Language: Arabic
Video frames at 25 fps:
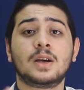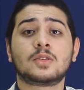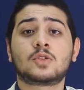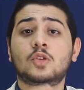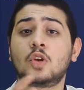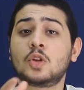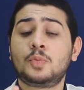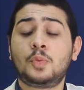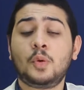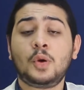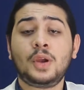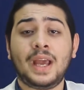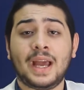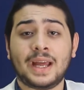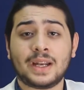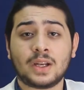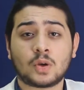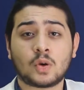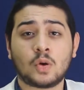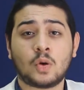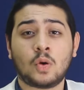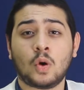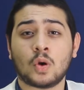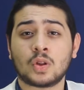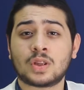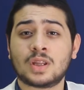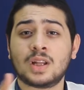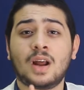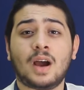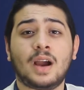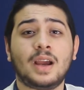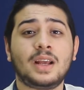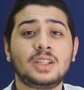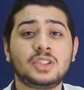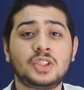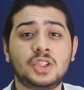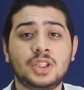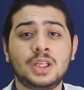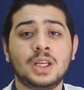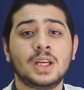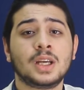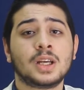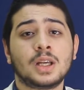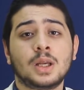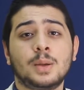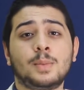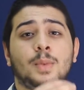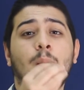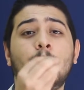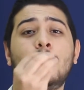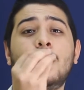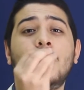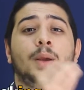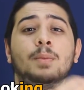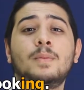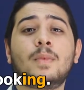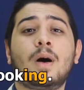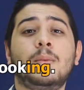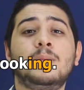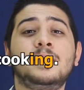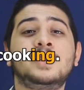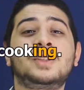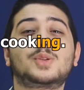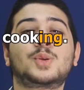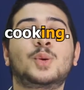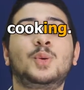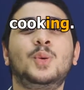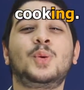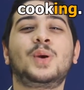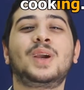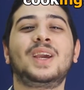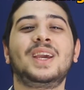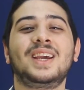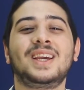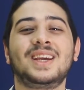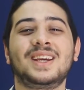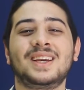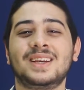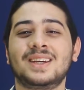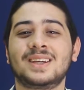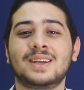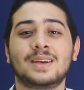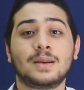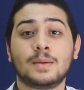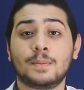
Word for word: تطبخ يعني كوك حط لها اي ان جي يبقى ماي مام از كوكينج